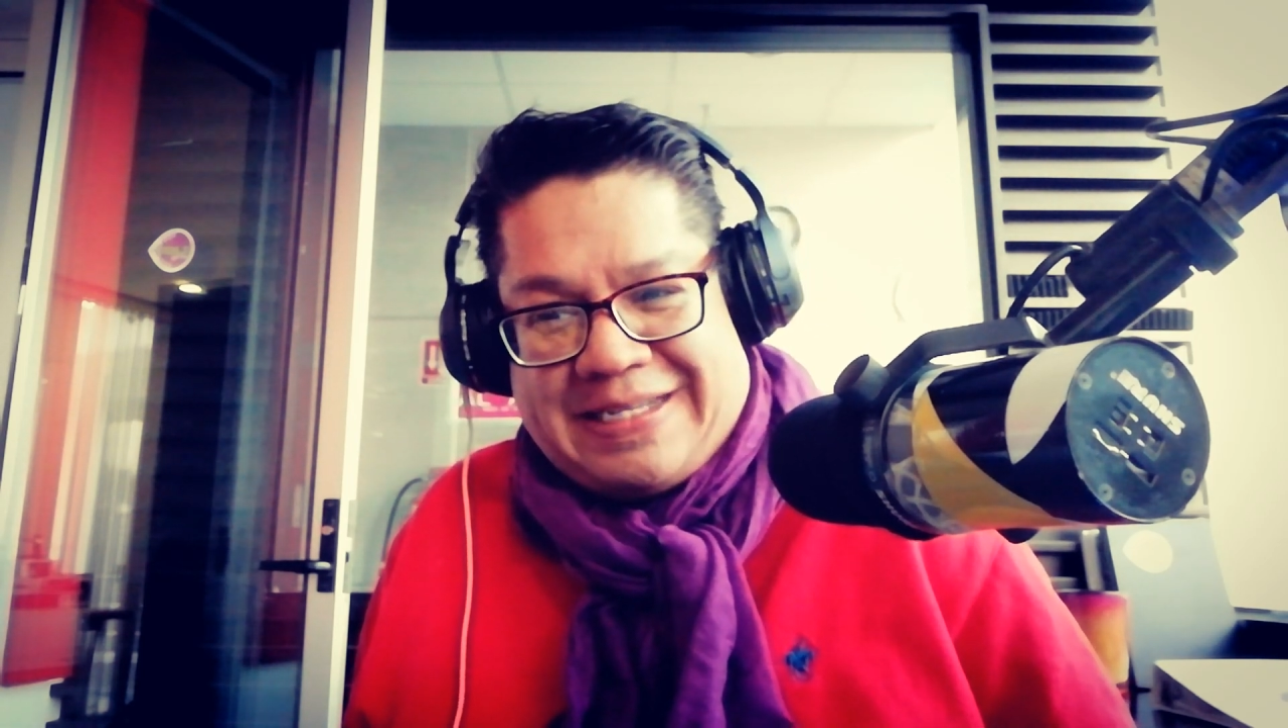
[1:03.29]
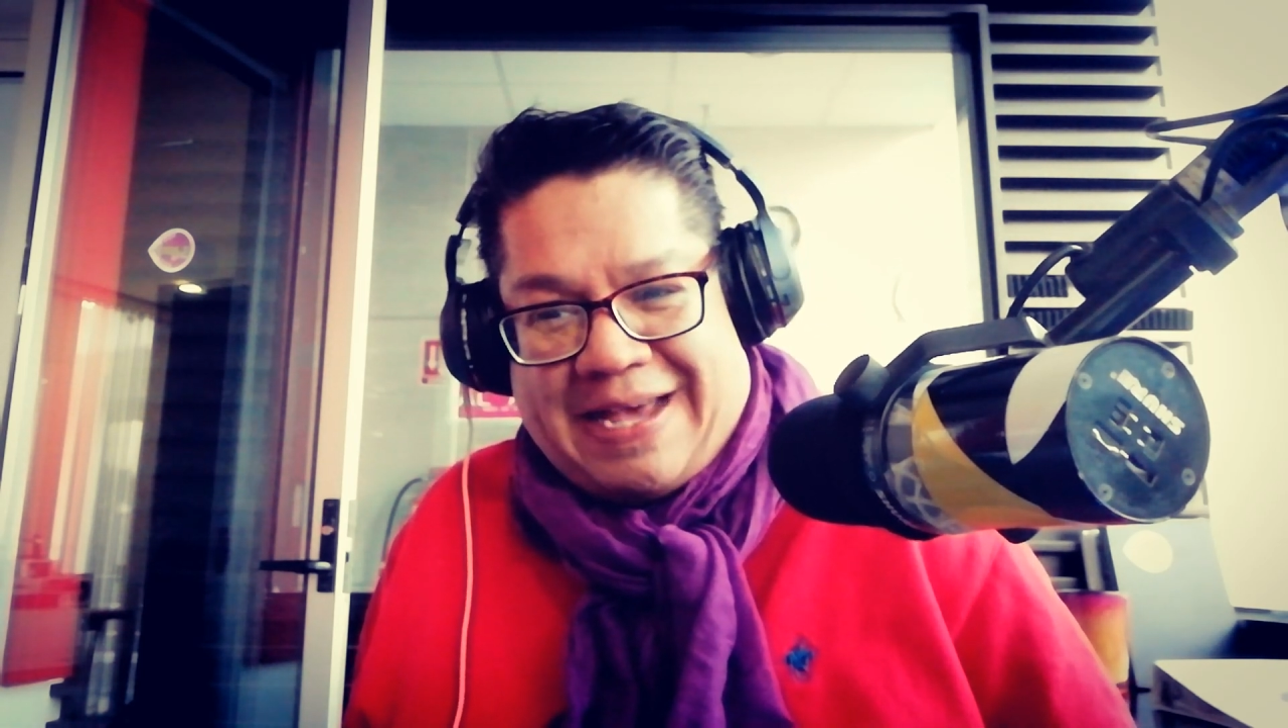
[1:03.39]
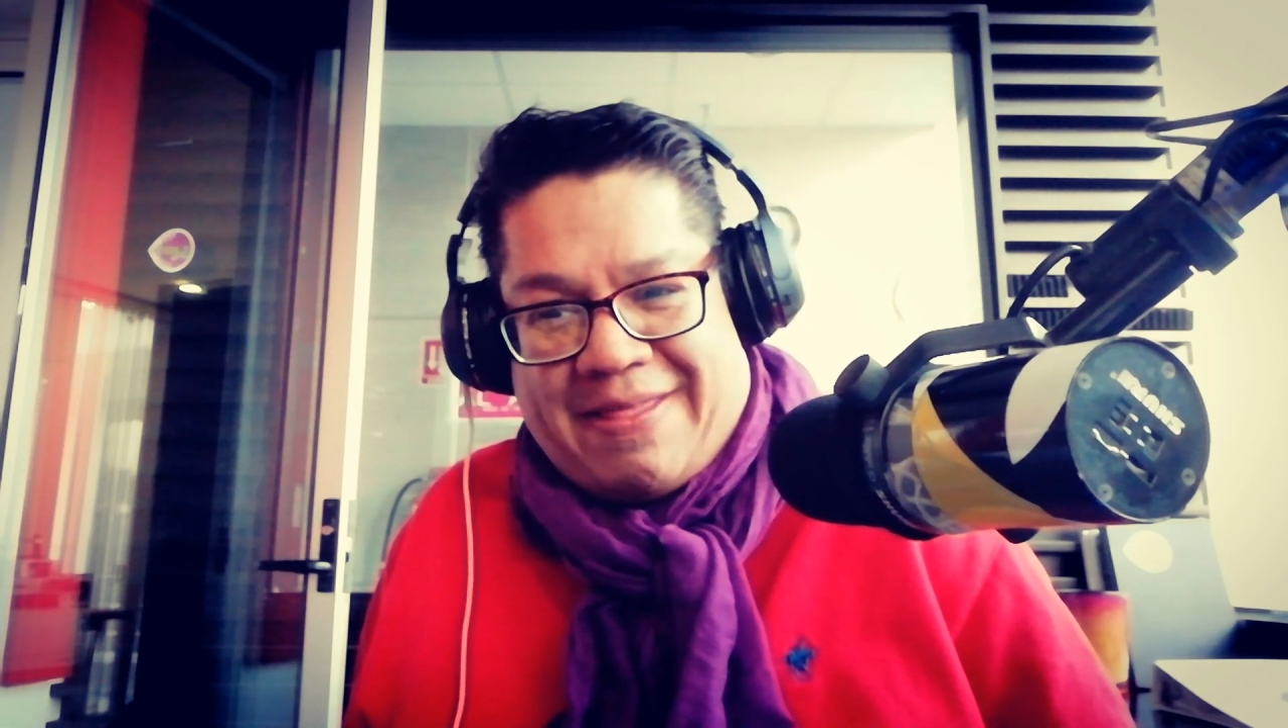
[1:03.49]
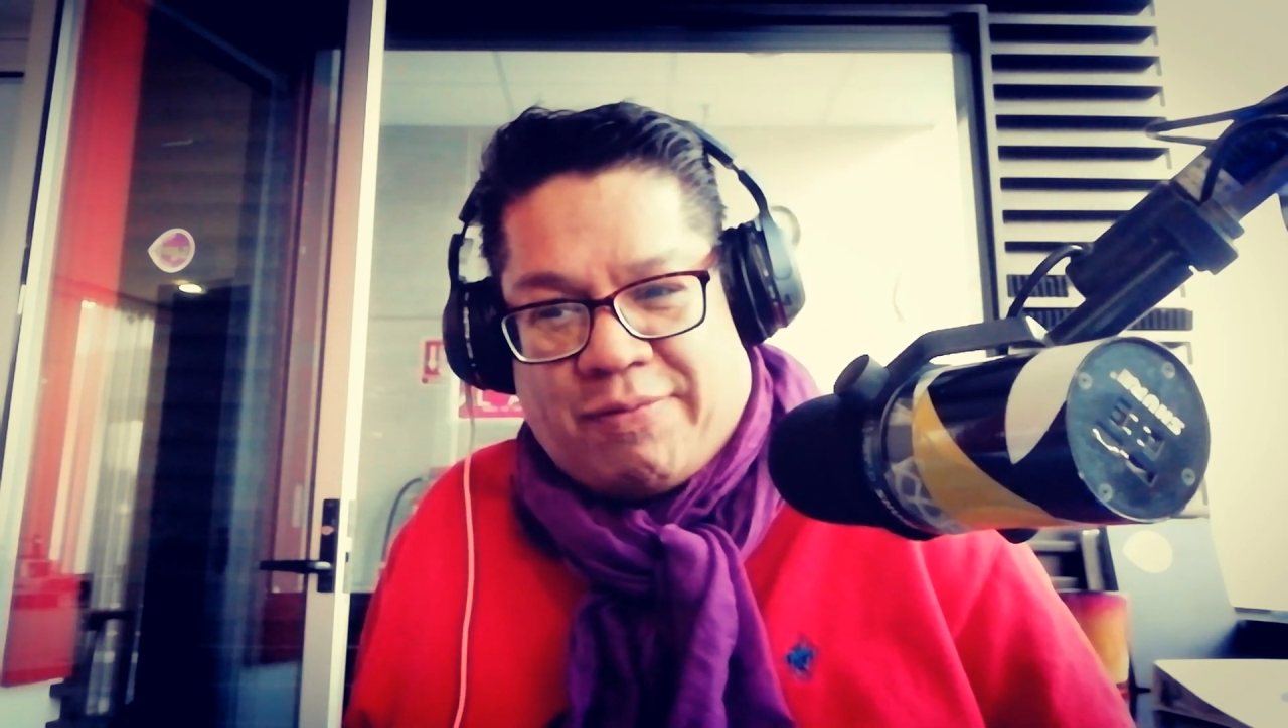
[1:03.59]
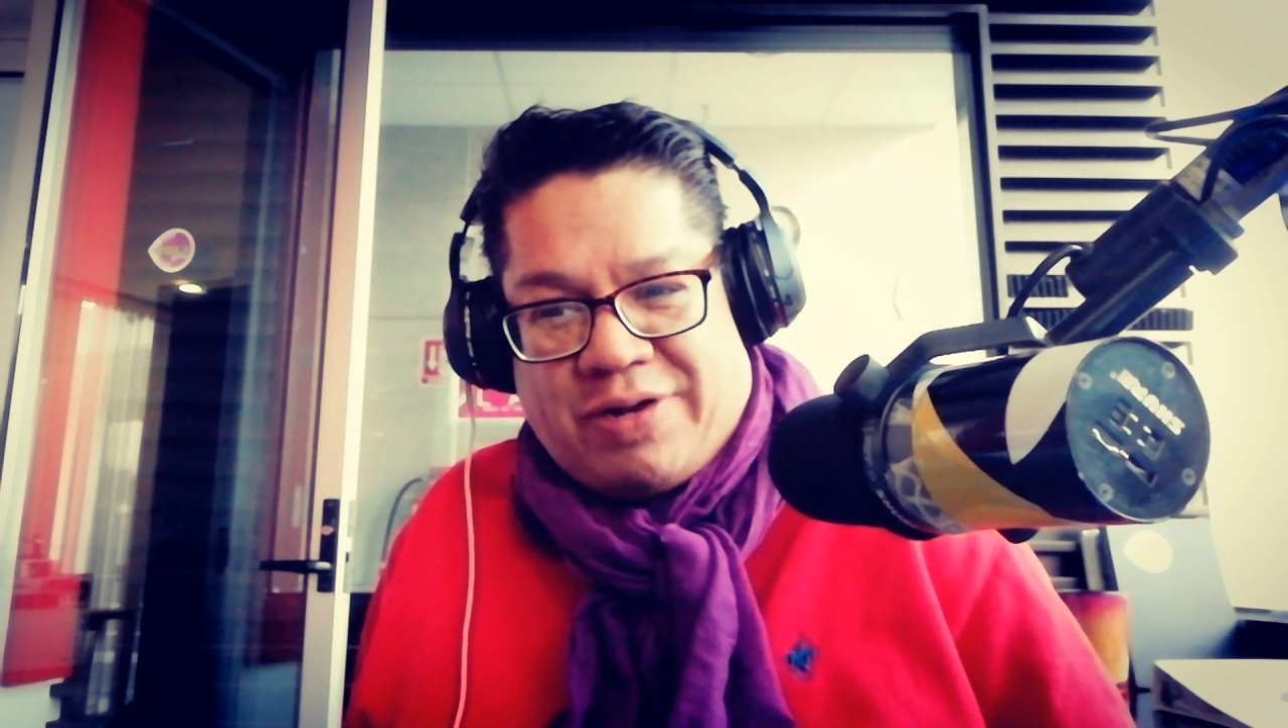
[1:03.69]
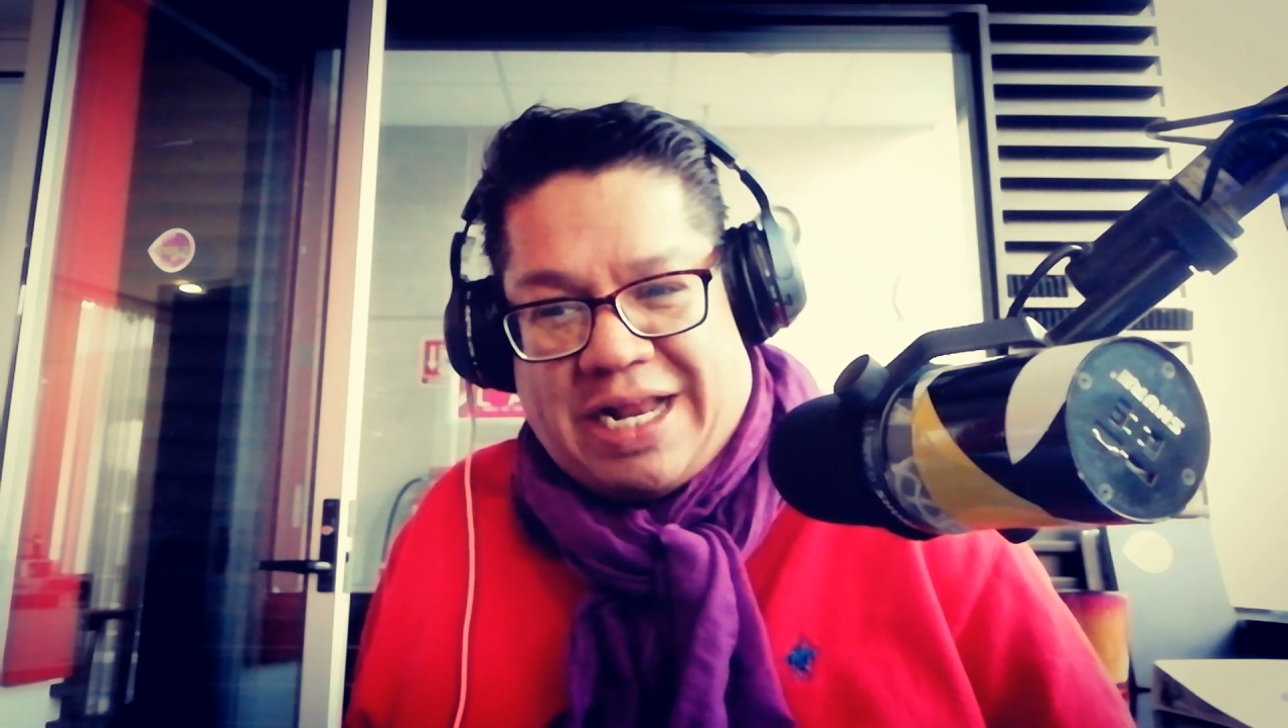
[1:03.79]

y cada una